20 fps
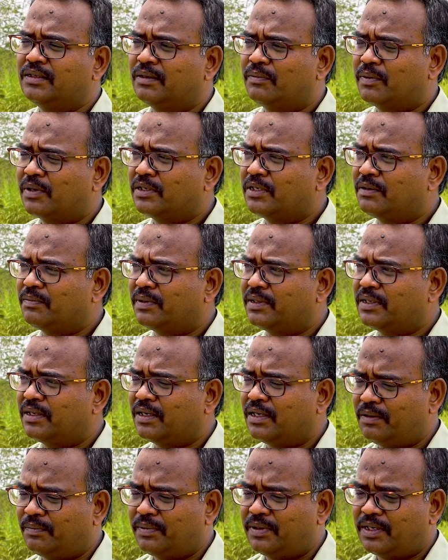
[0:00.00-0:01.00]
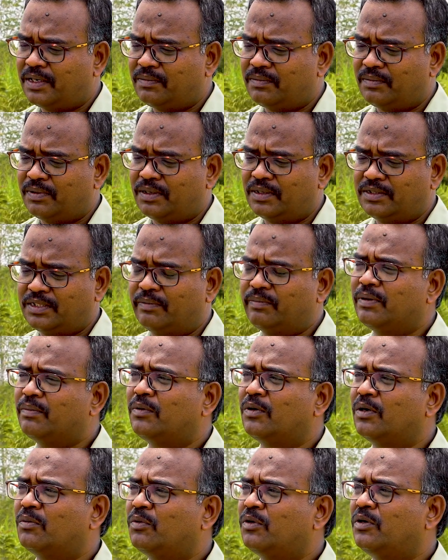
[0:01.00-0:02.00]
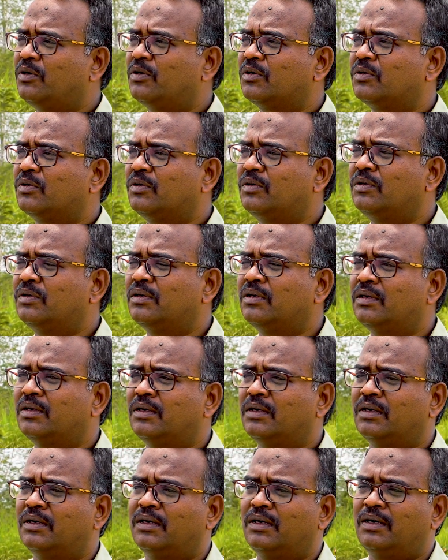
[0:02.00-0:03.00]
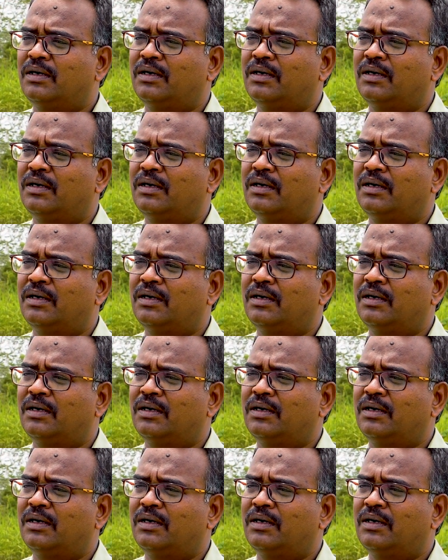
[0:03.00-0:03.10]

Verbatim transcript: இந்த ப்ராஜெக்ட் பார்த்தீங்கன்னா இப்போ நம்ம செப்டம்பரில் போயிட்டுருக்கோம் எஸ் சார்